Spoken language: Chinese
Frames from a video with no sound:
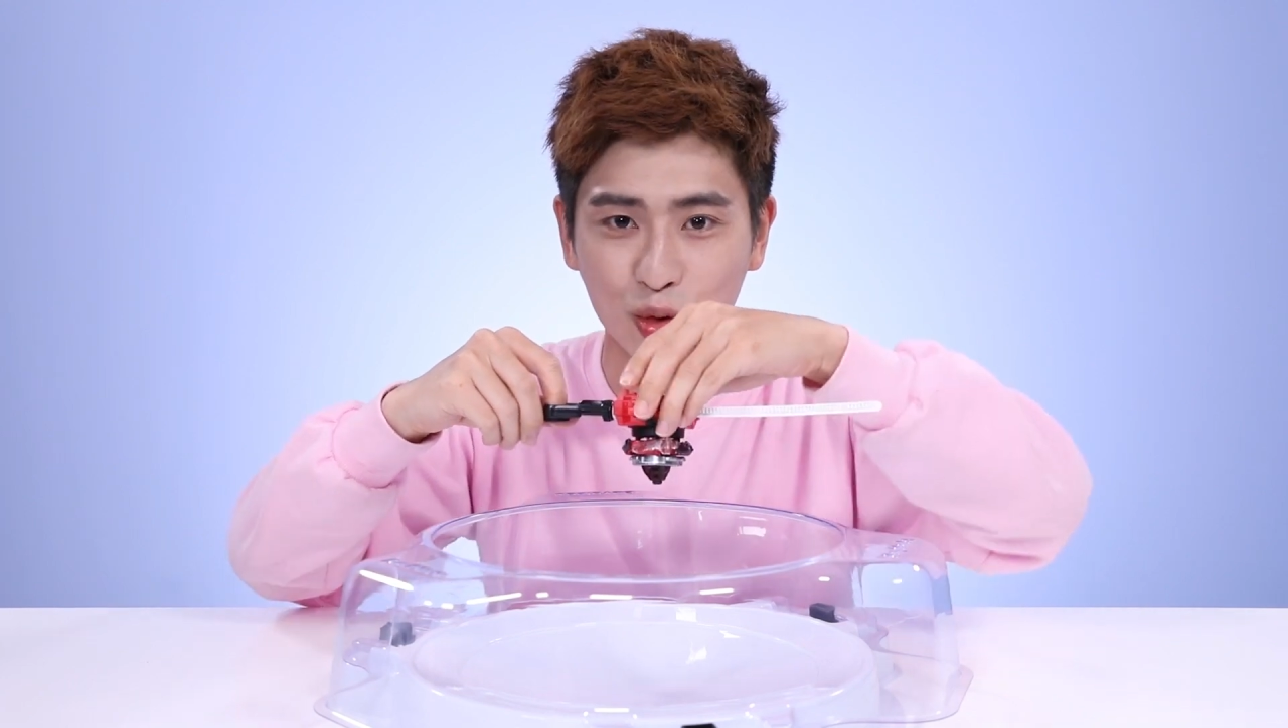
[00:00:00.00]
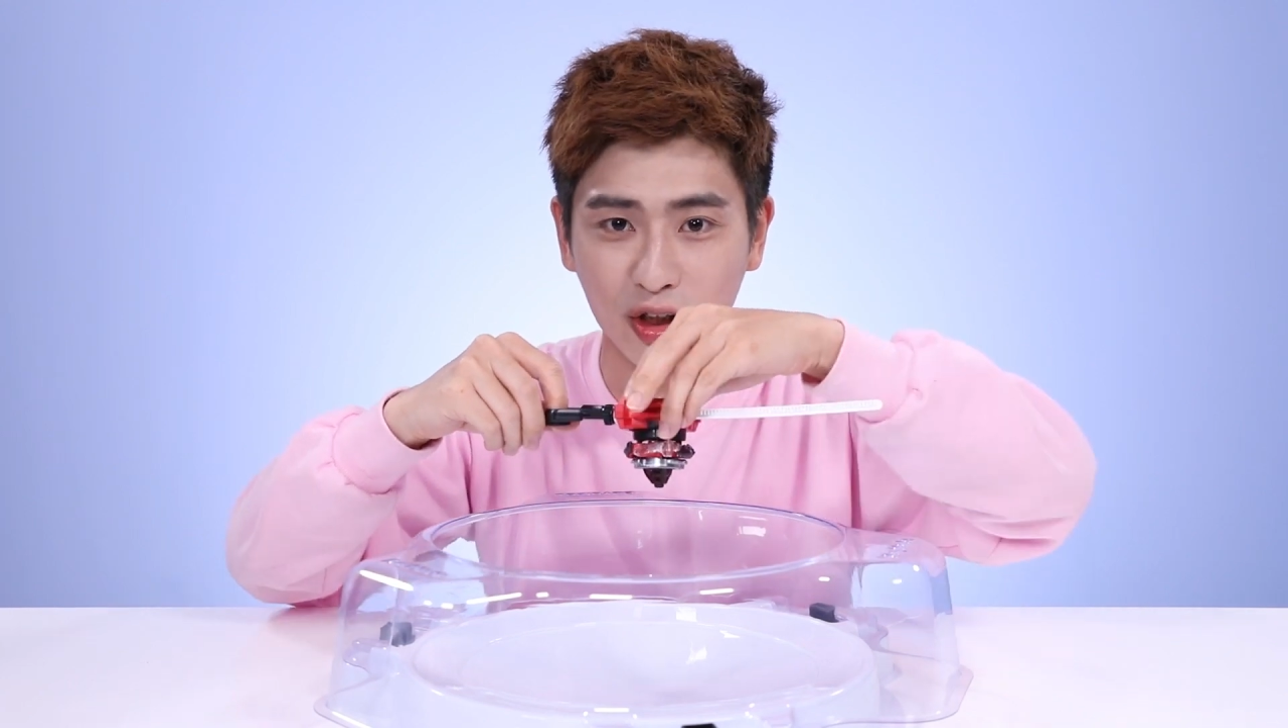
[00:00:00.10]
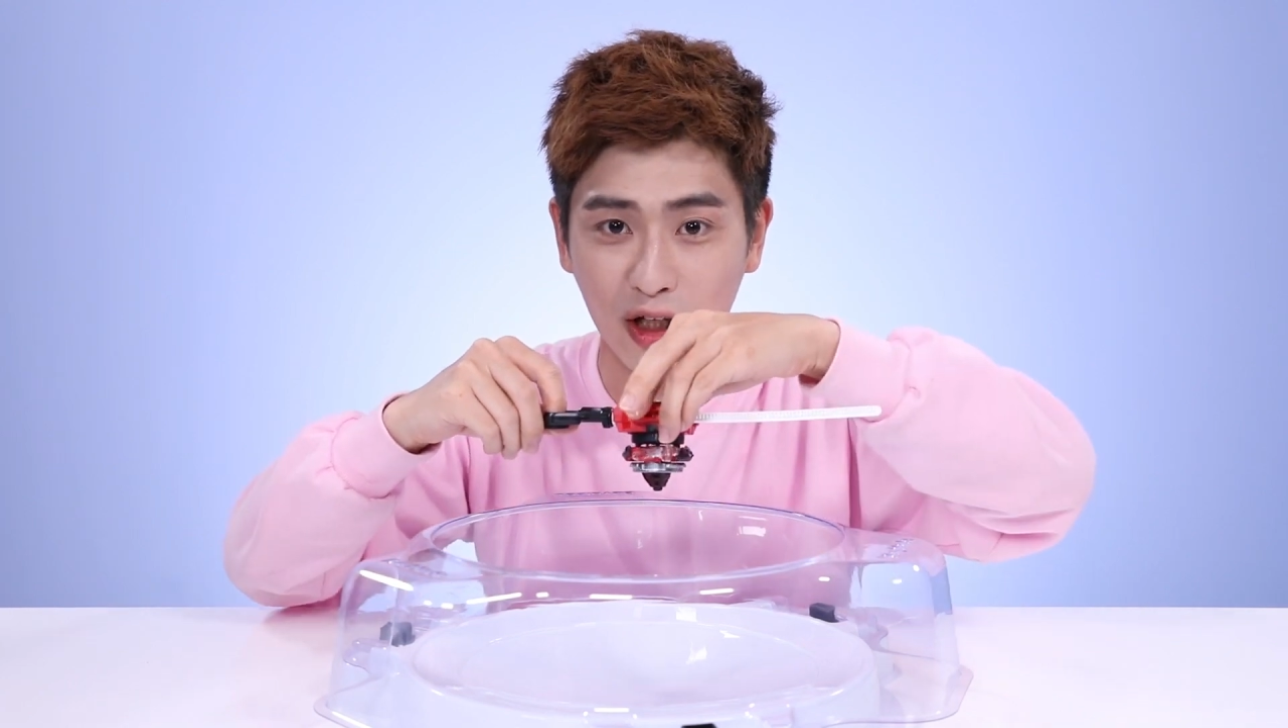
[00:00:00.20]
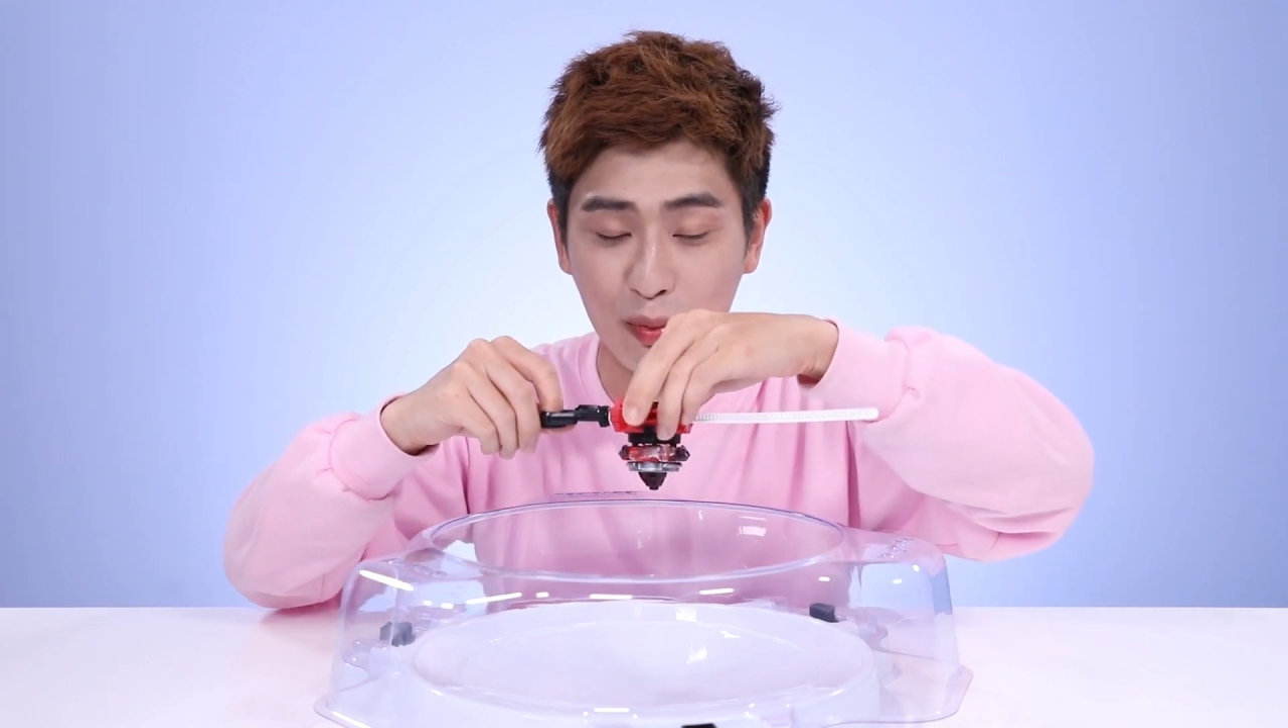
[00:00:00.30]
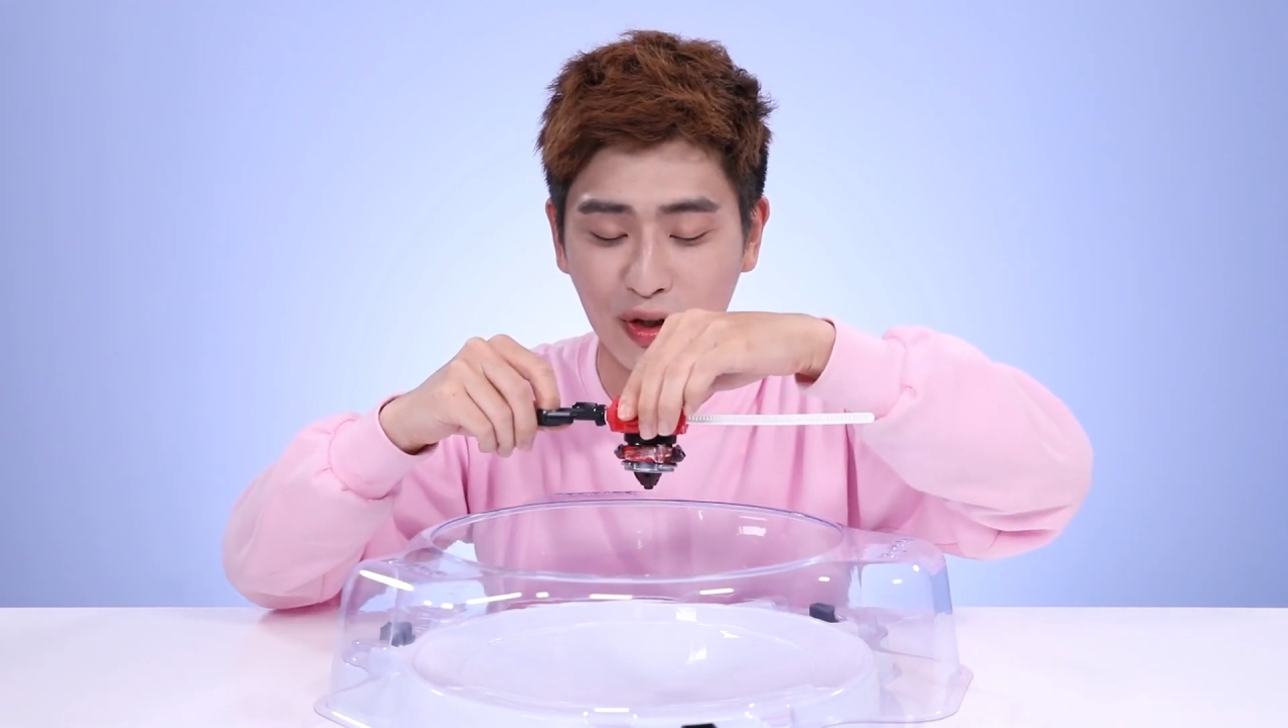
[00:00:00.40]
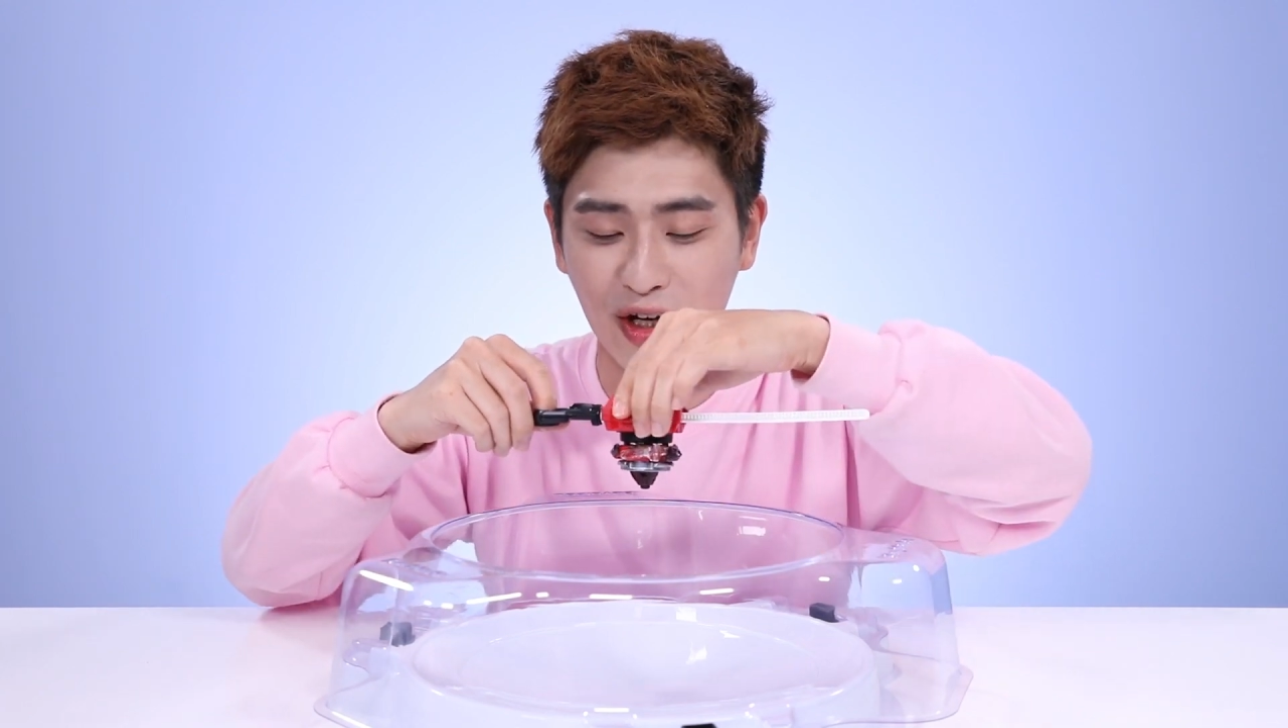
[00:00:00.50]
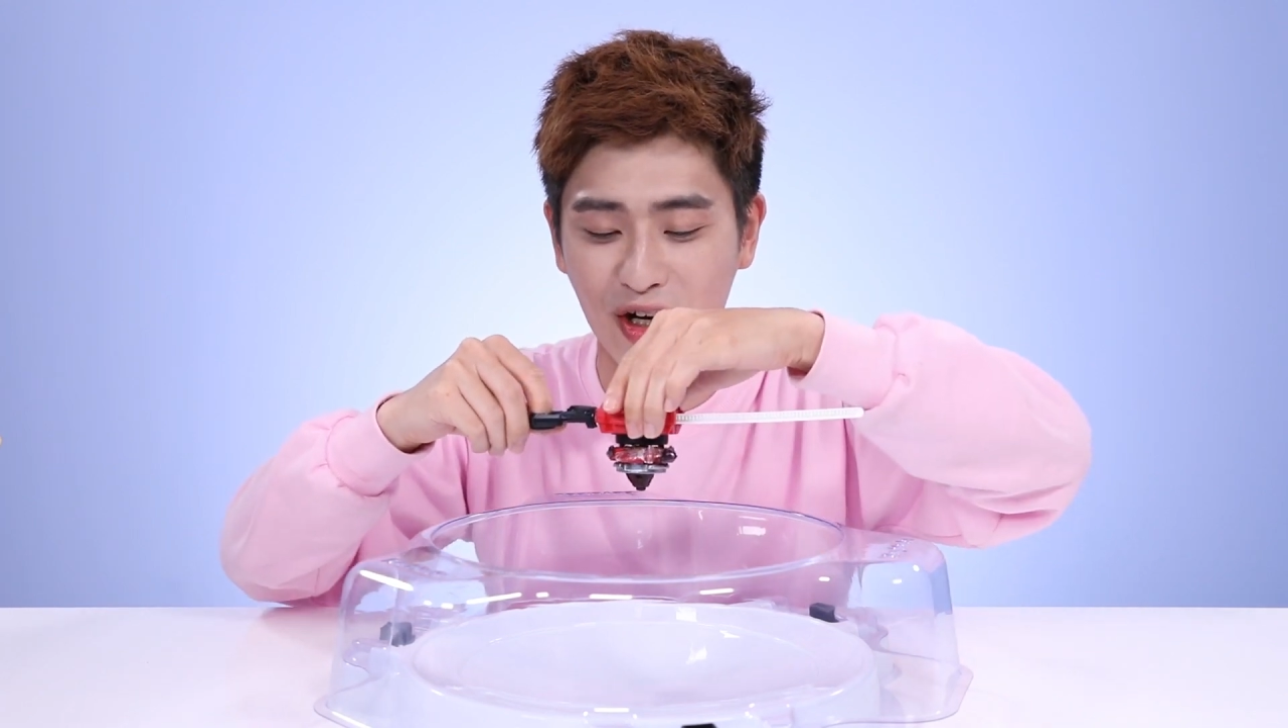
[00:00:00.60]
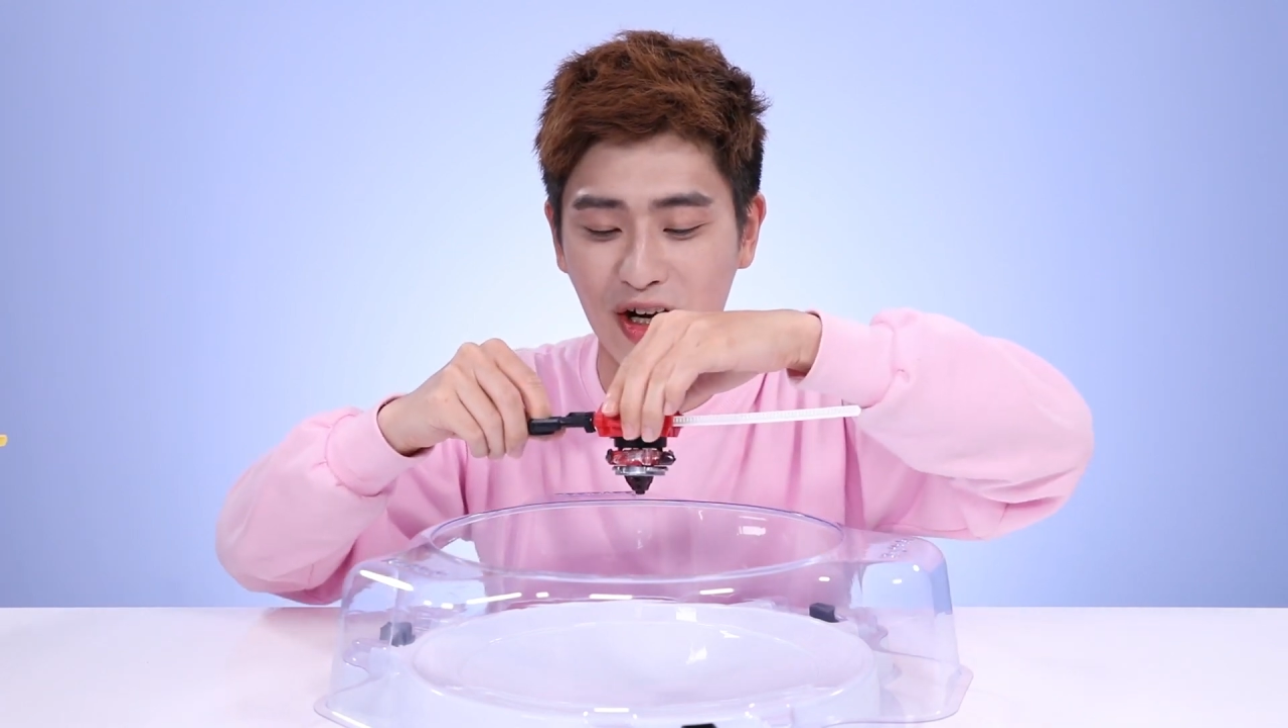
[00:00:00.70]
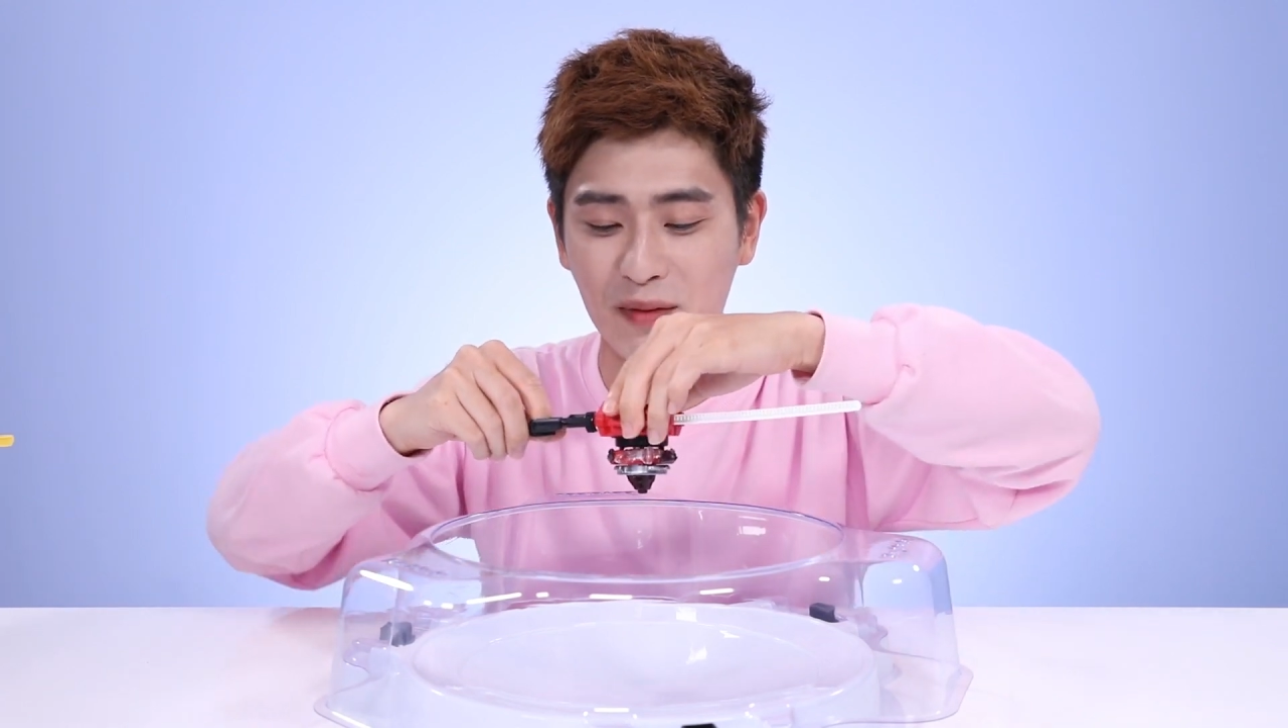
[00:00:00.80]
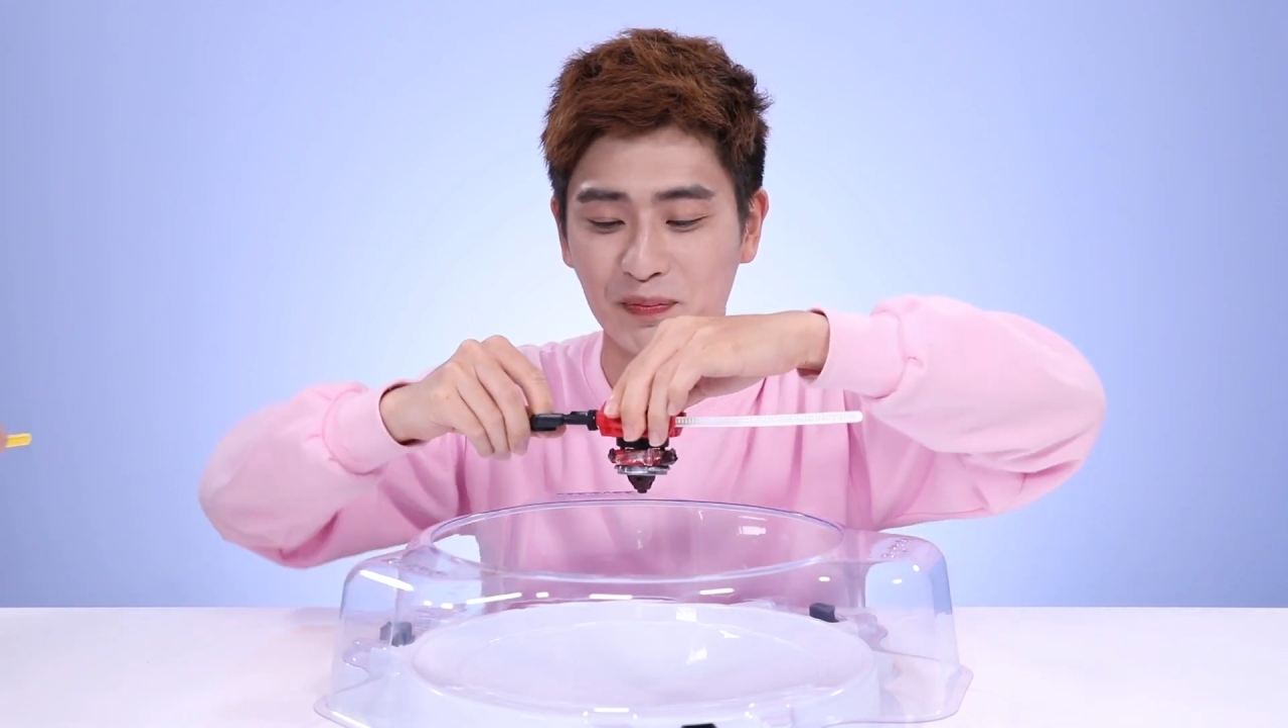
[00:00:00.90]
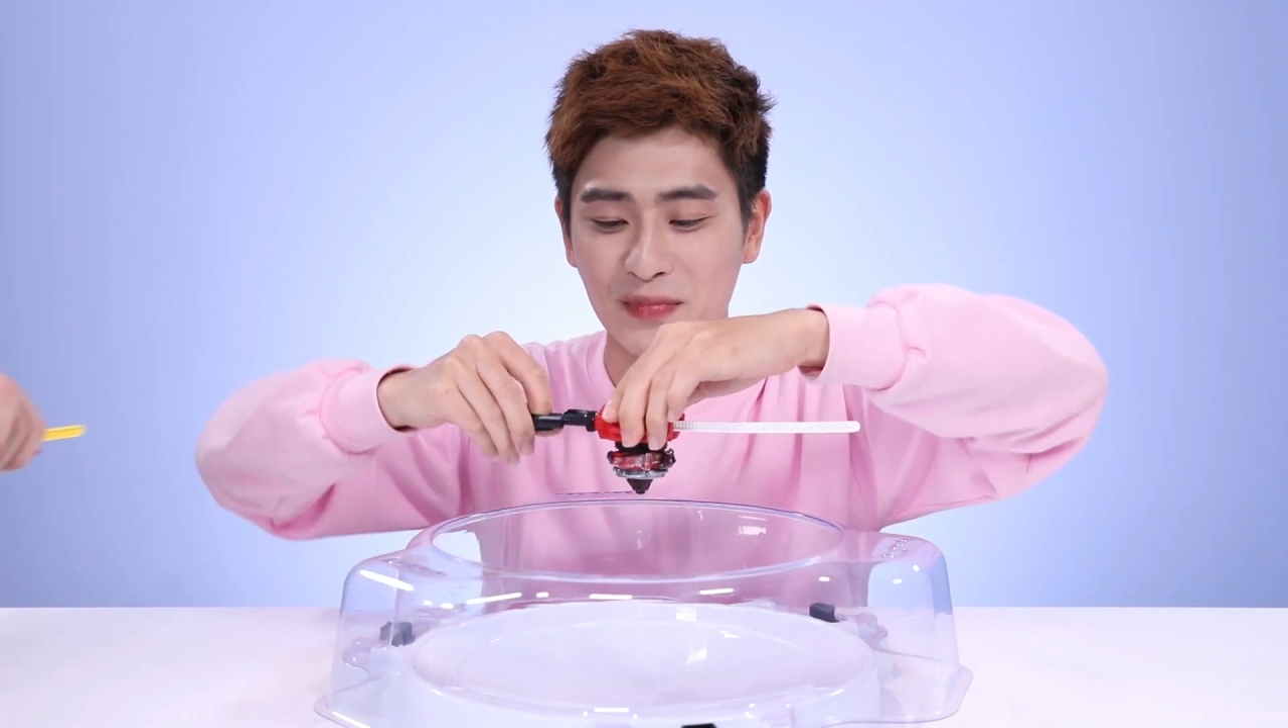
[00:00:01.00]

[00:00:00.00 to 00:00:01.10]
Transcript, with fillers: 对决比赛，